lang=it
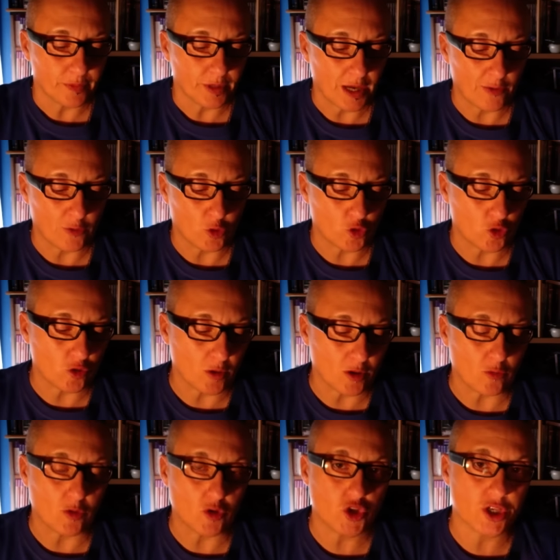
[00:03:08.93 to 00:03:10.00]
Hanno rotto
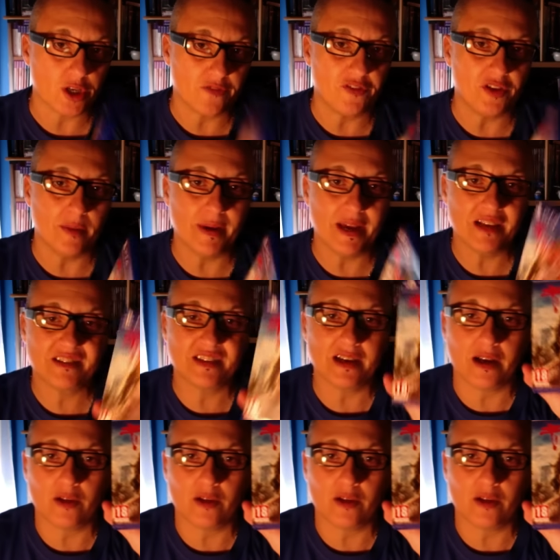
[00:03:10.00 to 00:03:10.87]
dovevano uscire a fine mese,